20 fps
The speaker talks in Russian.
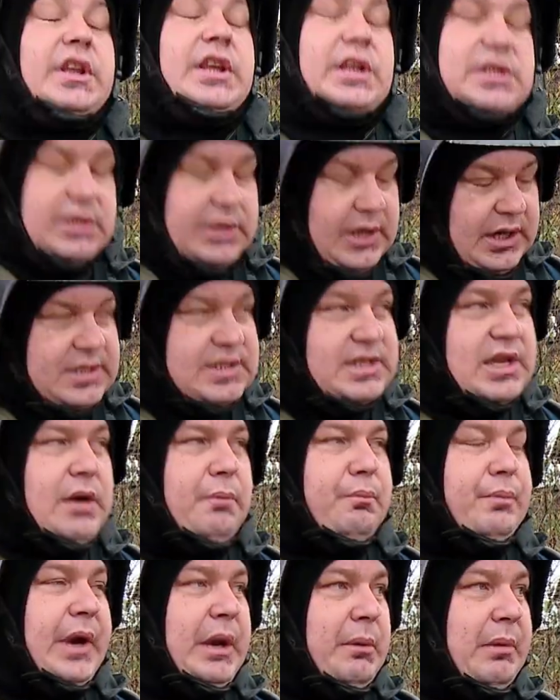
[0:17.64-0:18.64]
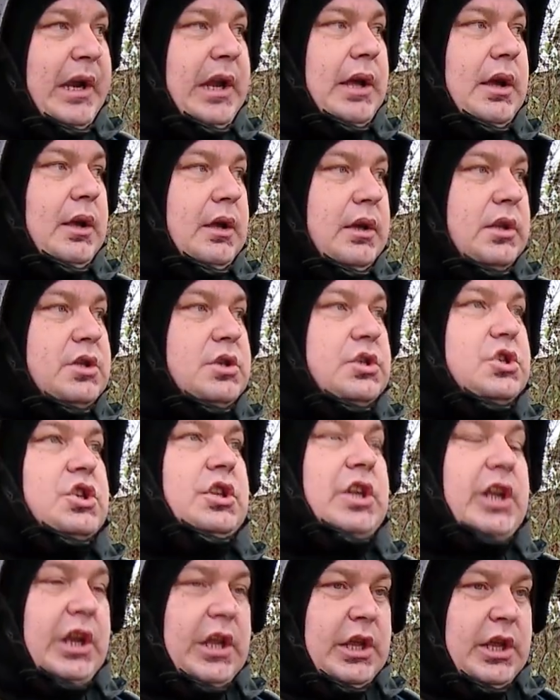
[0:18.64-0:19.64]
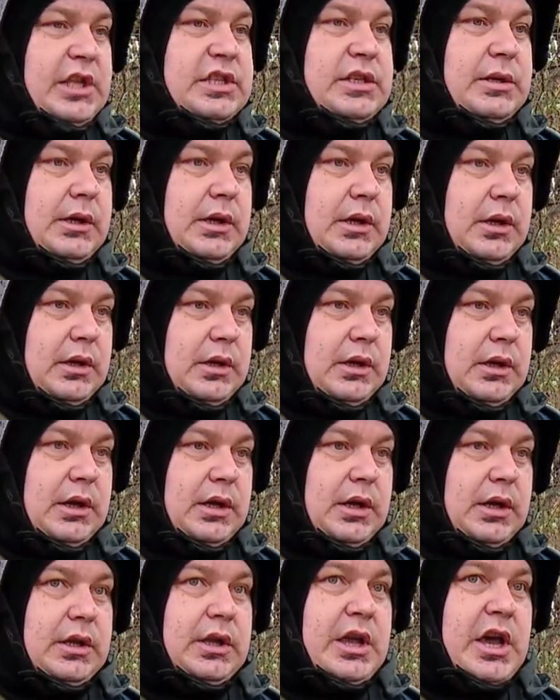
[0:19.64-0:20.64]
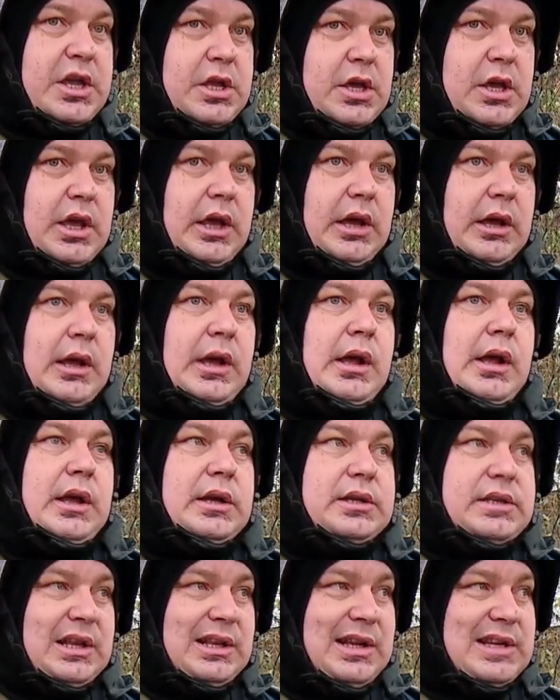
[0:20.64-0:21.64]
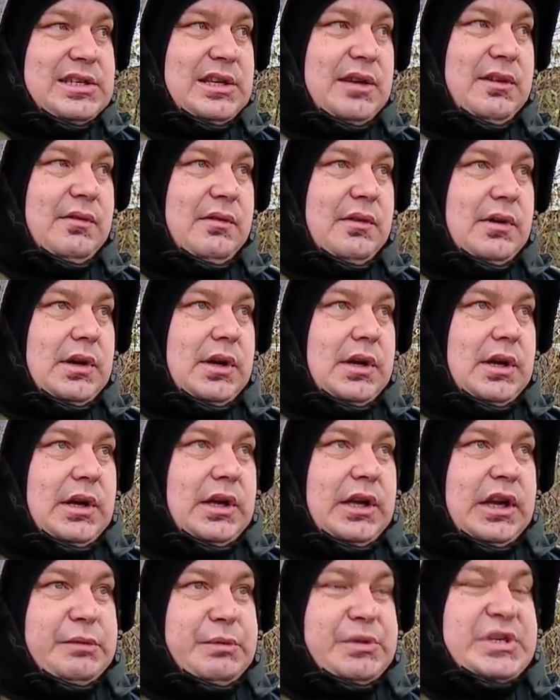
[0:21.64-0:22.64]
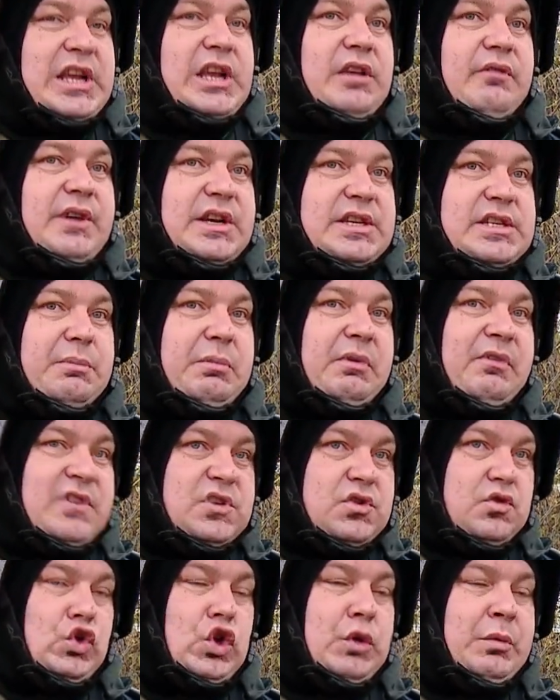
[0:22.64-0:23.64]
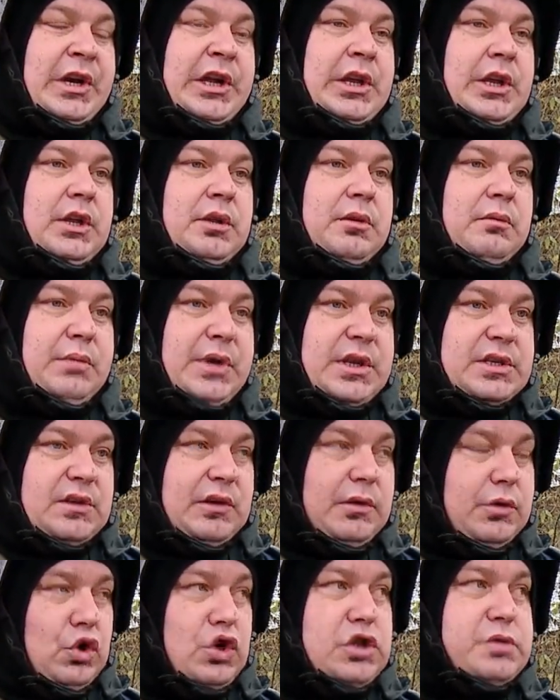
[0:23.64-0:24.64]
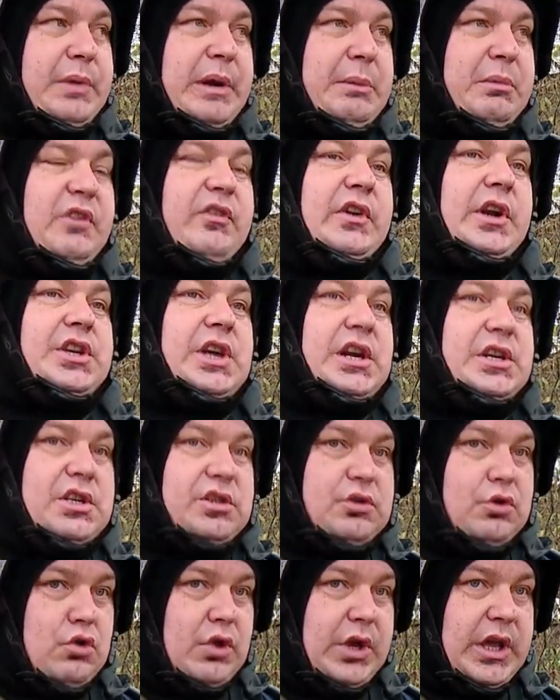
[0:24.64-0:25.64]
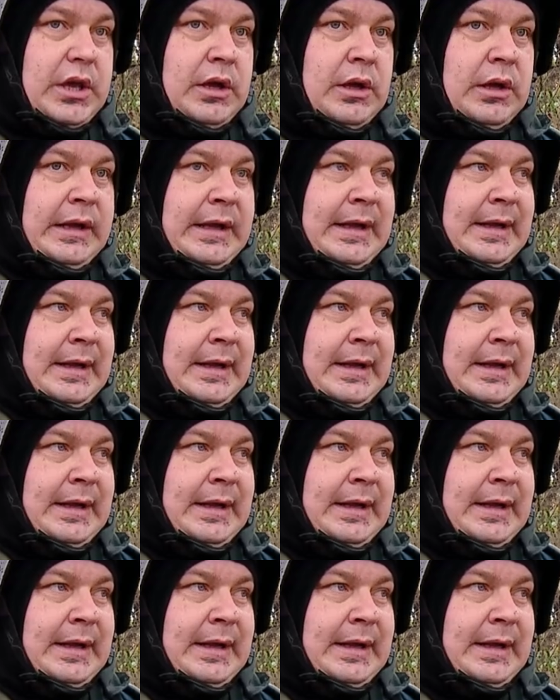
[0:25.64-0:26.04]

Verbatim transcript: 11.37 прибыли 4 единицы э, техники согласно э, расписанию выезда по вызову номер один БИС. То есть прибыли в кратчайшие сроки